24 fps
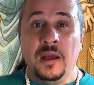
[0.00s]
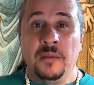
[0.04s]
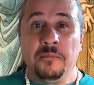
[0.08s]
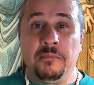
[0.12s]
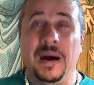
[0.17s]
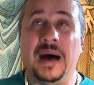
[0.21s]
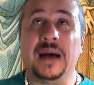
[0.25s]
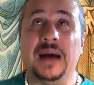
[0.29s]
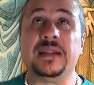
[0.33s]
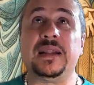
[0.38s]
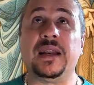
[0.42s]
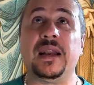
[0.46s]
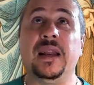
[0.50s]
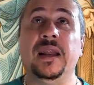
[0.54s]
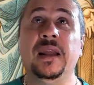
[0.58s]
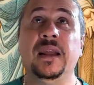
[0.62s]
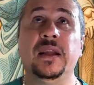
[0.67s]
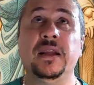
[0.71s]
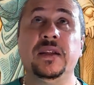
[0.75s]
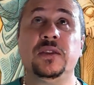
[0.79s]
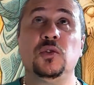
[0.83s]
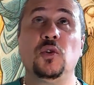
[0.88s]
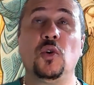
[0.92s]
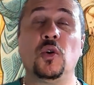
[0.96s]
Padre,
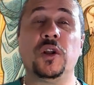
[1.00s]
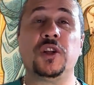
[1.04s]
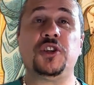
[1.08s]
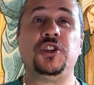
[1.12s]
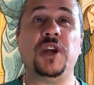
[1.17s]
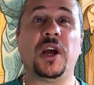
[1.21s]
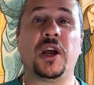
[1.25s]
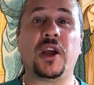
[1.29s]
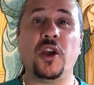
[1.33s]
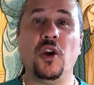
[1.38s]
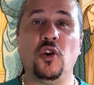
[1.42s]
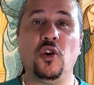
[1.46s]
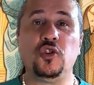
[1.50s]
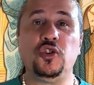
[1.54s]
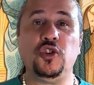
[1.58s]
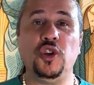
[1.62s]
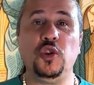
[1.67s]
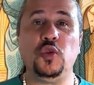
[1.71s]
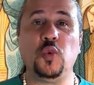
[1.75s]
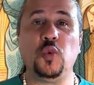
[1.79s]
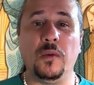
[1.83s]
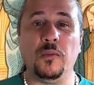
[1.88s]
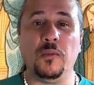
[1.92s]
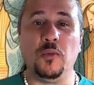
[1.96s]
donaci anche oggi
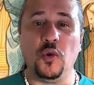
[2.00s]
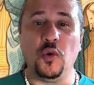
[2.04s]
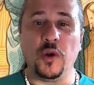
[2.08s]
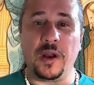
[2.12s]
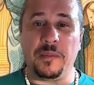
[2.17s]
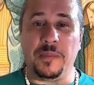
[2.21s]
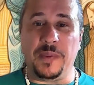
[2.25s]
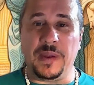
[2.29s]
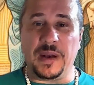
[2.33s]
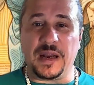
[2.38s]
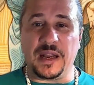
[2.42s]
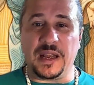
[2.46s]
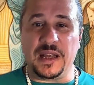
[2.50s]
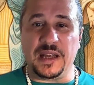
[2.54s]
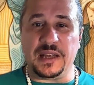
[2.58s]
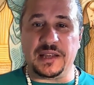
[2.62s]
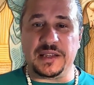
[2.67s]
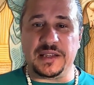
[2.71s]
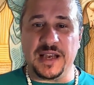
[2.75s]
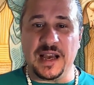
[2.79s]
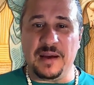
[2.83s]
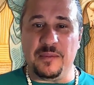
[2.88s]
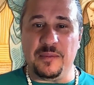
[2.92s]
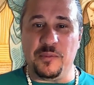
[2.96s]
il tuo amore perché
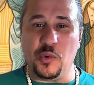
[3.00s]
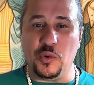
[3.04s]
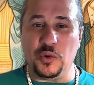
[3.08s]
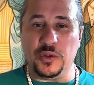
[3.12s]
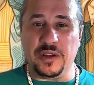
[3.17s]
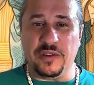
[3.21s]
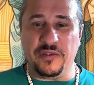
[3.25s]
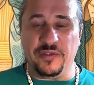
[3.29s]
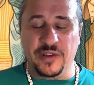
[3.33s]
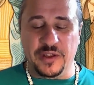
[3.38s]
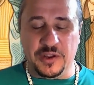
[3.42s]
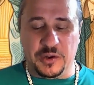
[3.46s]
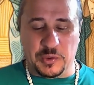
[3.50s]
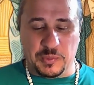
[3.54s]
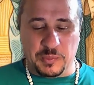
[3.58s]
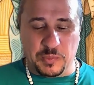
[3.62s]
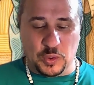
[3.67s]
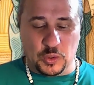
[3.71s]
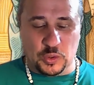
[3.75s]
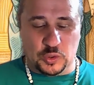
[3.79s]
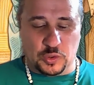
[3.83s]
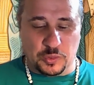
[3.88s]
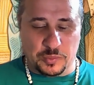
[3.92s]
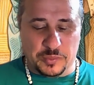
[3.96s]
siamo davvero
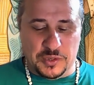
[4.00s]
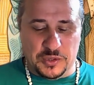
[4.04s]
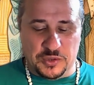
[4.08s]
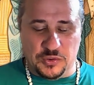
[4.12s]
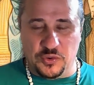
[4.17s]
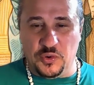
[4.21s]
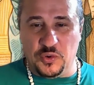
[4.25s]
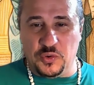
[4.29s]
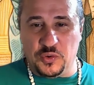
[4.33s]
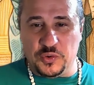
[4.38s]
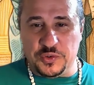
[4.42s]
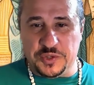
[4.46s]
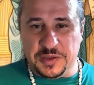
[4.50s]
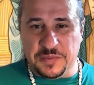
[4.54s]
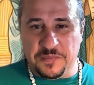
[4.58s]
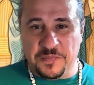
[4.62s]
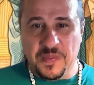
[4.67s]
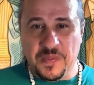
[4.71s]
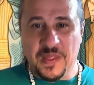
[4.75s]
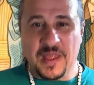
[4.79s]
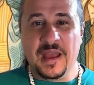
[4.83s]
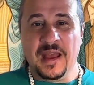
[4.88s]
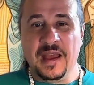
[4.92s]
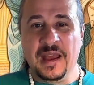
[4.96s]
molto bisognosi.
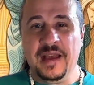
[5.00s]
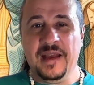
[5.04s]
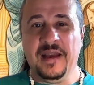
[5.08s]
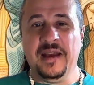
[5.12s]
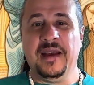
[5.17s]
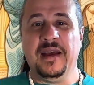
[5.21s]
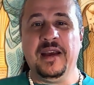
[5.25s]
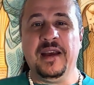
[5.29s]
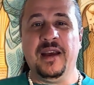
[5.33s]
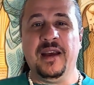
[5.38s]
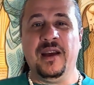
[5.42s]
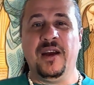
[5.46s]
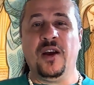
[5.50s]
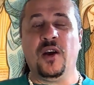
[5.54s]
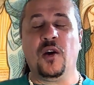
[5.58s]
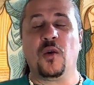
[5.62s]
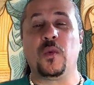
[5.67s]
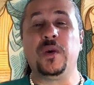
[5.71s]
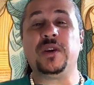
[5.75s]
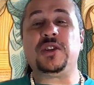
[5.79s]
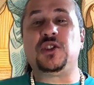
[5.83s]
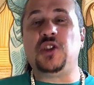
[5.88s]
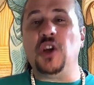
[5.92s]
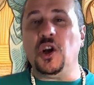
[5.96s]

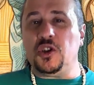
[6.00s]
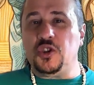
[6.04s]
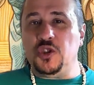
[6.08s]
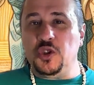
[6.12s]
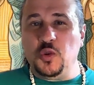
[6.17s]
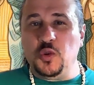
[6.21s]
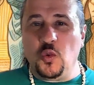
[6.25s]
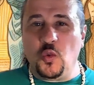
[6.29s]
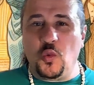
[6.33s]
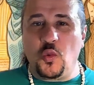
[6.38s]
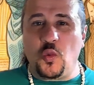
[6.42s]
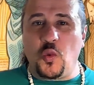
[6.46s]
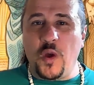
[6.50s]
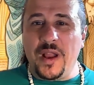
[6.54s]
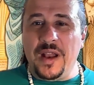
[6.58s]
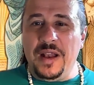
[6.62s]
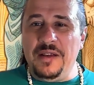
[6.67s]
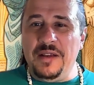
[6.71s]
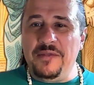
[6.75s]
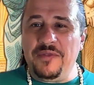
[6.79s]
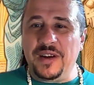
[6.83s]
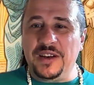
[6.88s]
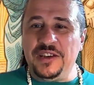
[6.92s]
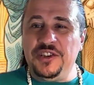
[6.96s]
Quest'oggi dunque
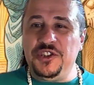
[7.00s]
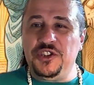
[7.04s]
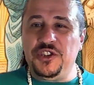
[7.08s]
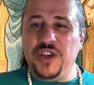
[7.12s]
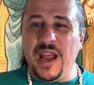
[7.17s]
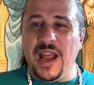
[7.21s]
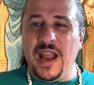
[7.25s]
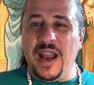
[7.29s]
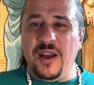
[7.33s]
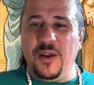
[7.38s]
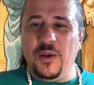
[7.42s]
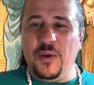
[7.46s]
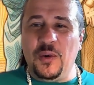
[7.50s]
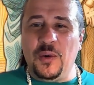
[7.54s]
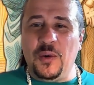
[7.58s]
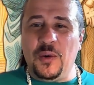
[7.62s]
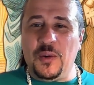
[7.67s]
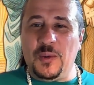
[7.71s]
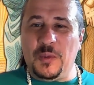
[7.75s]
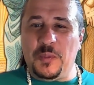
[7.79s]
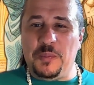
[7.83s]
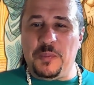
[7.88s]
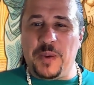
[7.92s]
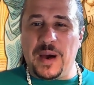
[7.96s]
il
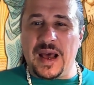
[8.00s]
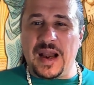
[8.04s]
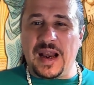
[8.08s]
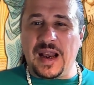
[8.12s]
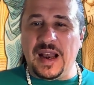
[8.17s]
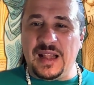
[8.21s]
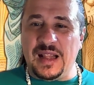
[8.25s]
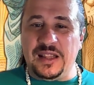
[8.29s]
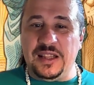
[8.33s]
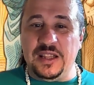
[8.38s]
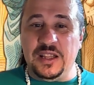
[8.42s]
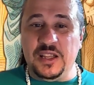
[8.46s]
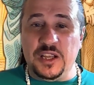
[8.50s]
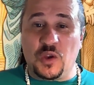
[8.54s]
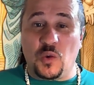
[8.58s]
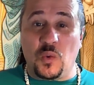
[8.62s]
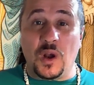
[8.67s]
Vangelo parla di